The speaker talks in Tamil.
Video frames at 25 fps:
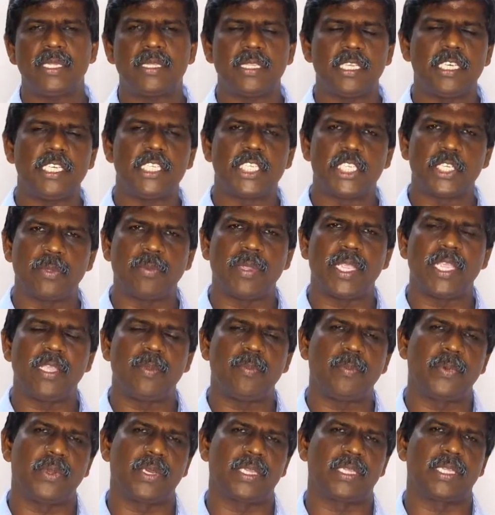திருச்சபையை
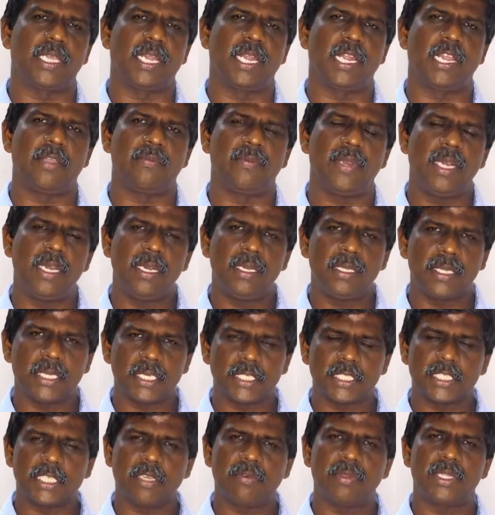பொறுத்த அளவில்
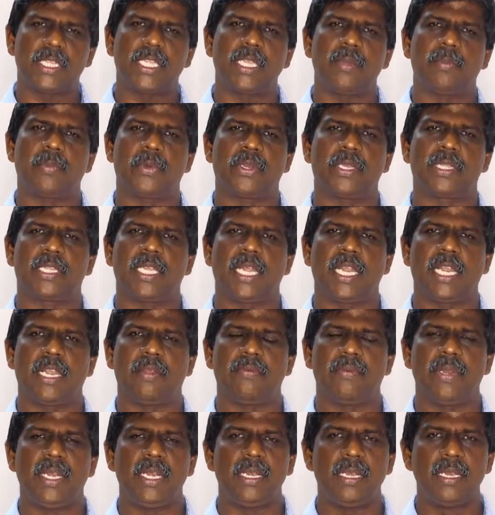கிறிஸ்தவத்தை பொறுத்த
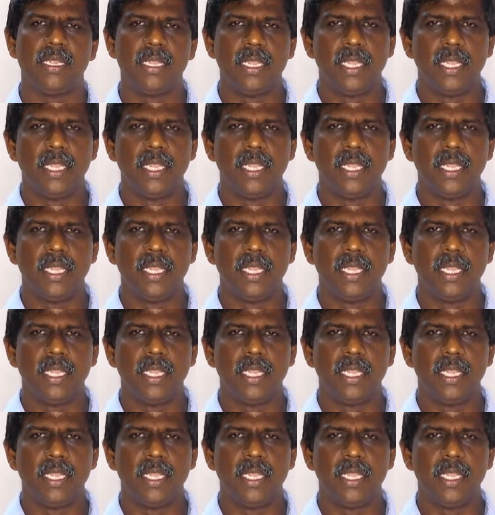அளவில்